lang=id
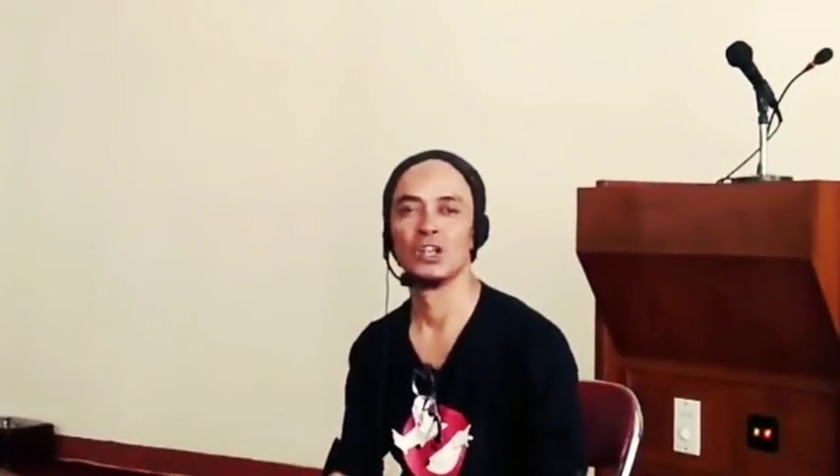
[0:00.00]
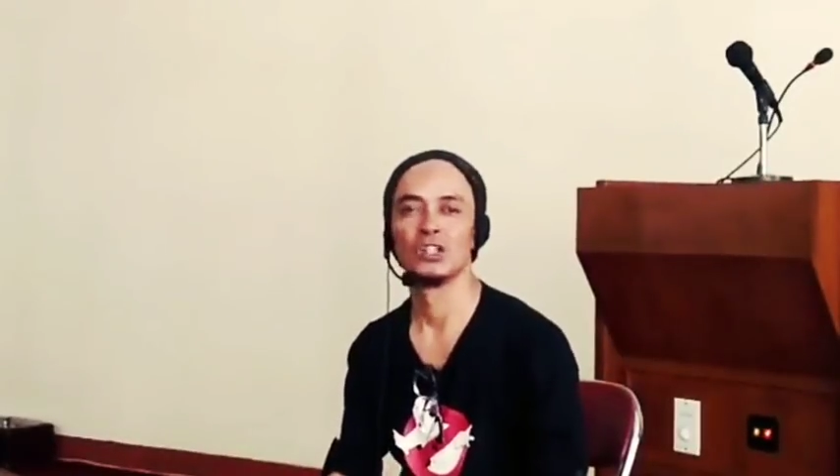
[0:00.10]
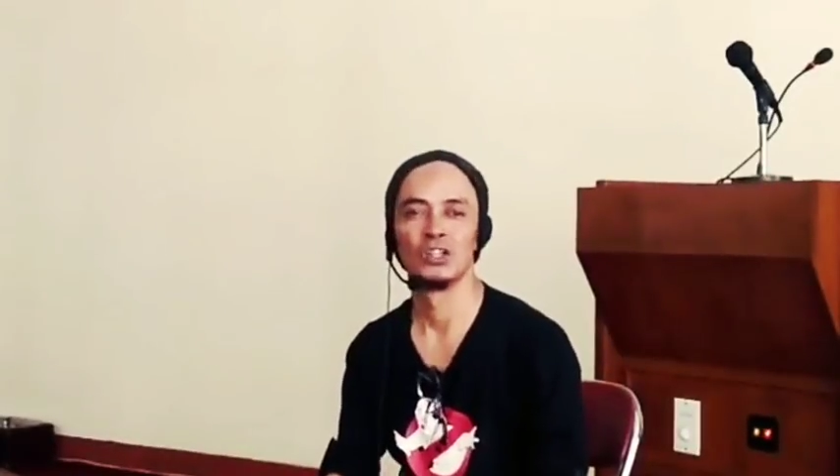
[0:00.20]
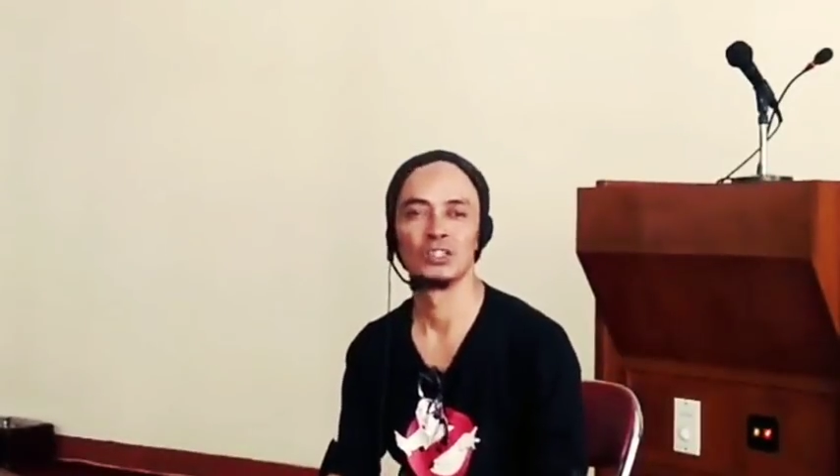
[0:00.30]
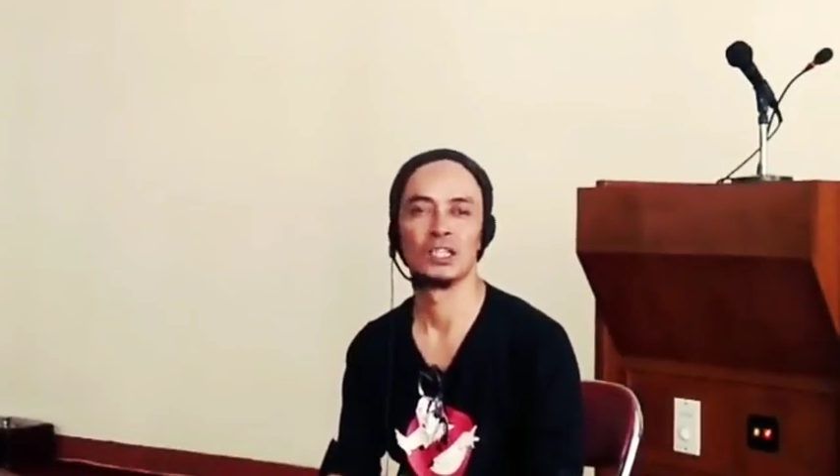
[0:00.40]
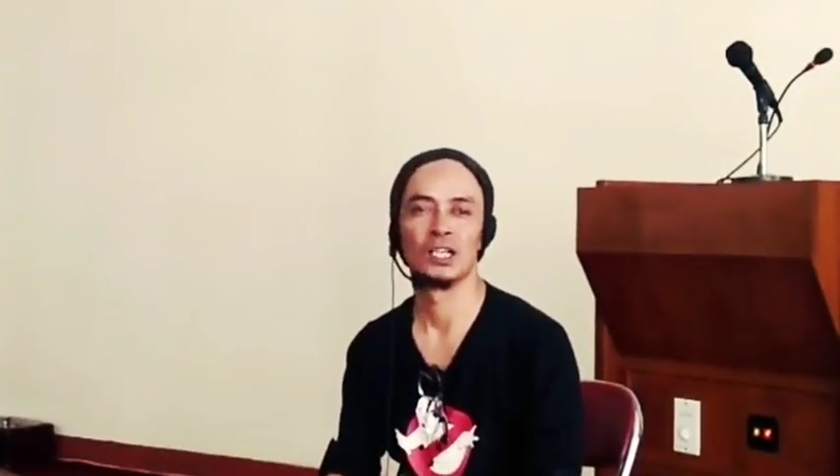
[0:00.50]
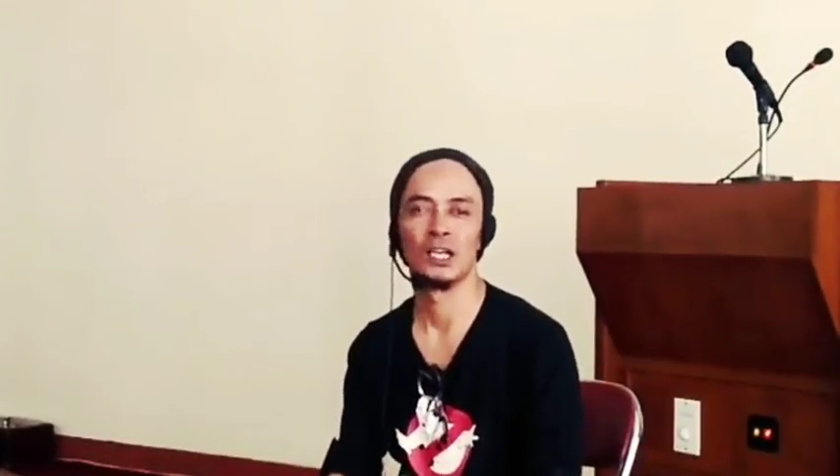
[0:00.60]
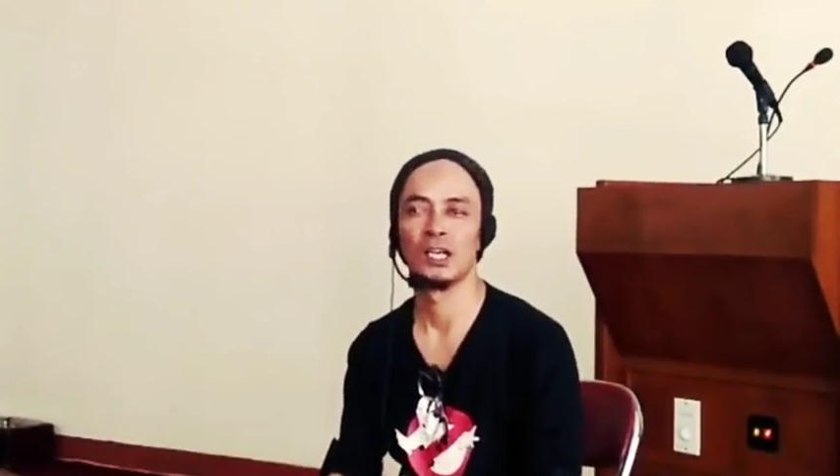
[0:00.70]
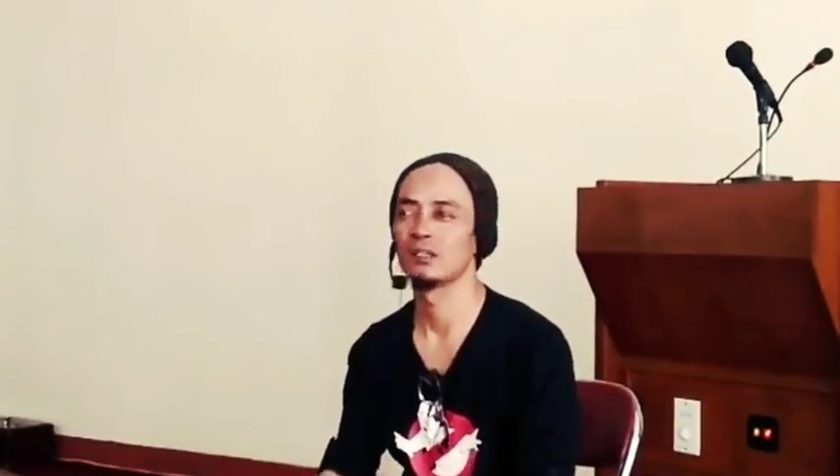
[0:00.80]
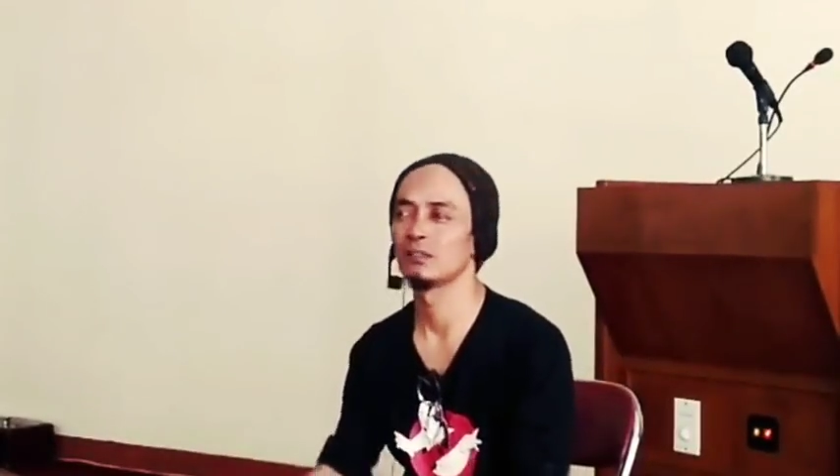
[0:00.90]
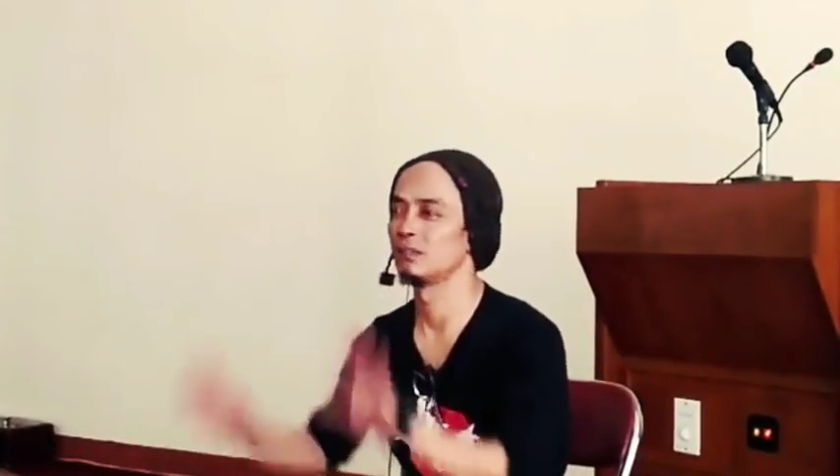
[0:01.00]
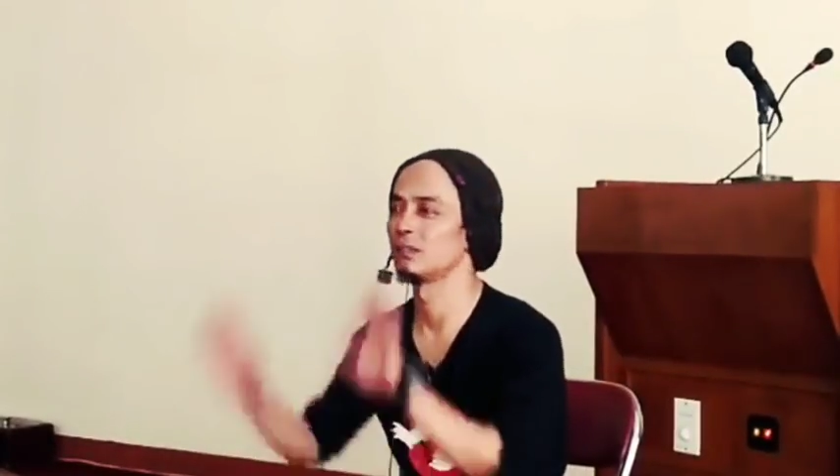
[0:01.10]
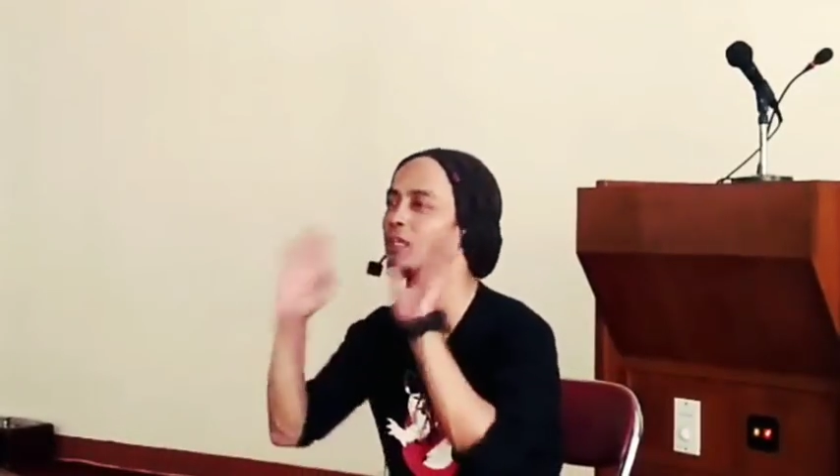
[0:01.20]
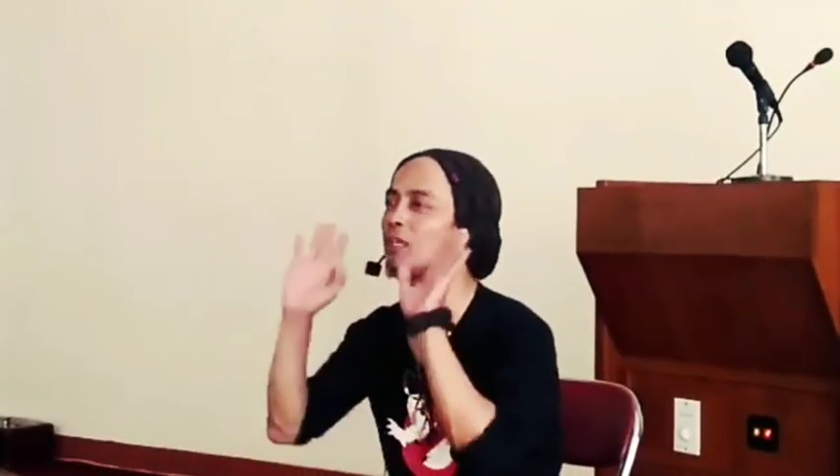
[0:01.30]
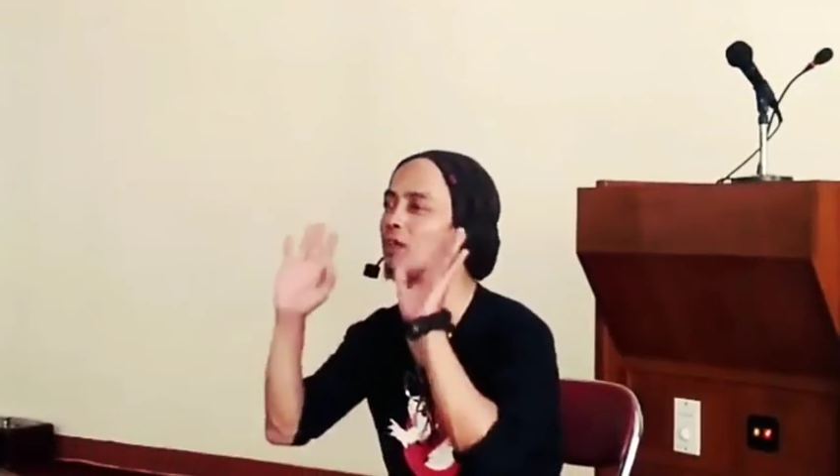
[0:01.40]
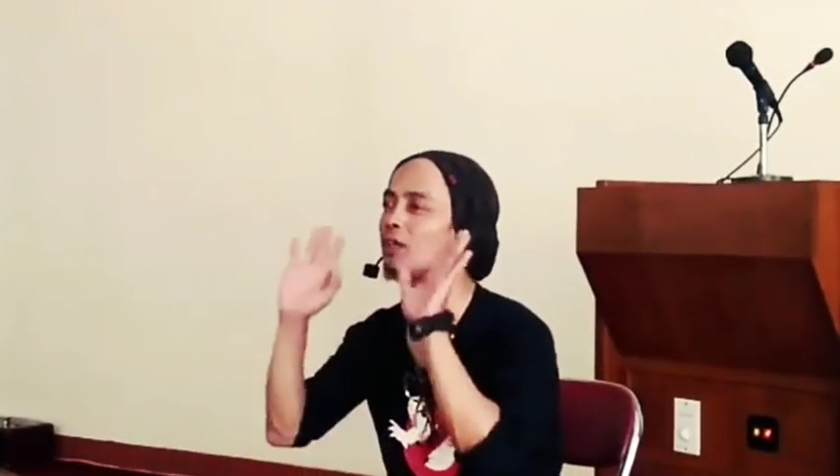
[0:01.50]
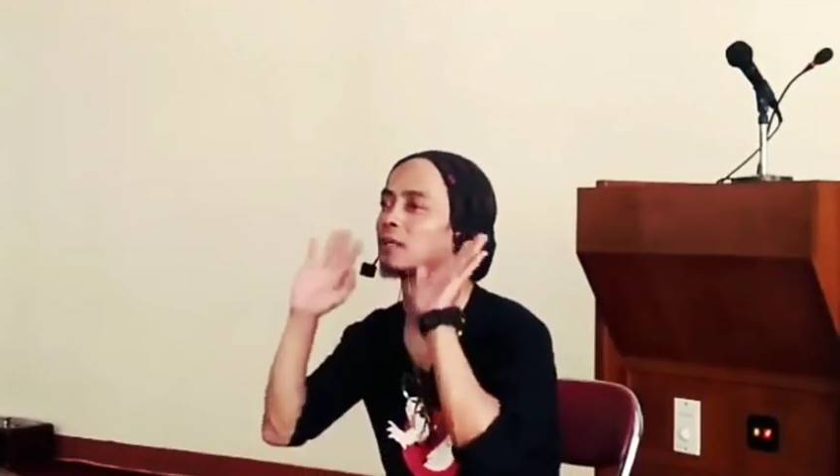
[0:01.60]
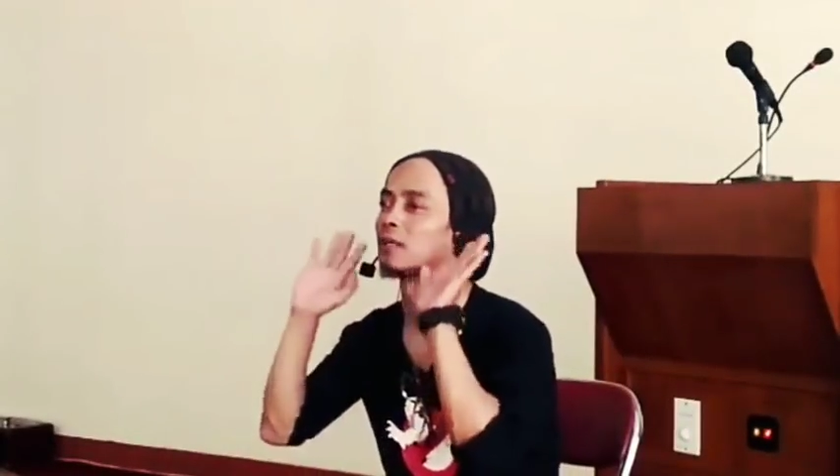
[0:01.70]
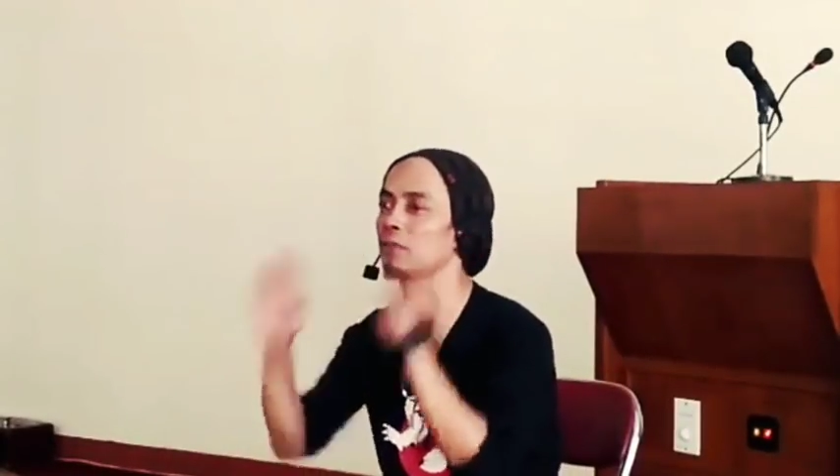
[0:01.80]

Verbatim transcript: hoyong cina a ah. kieu iya teh naon a ah,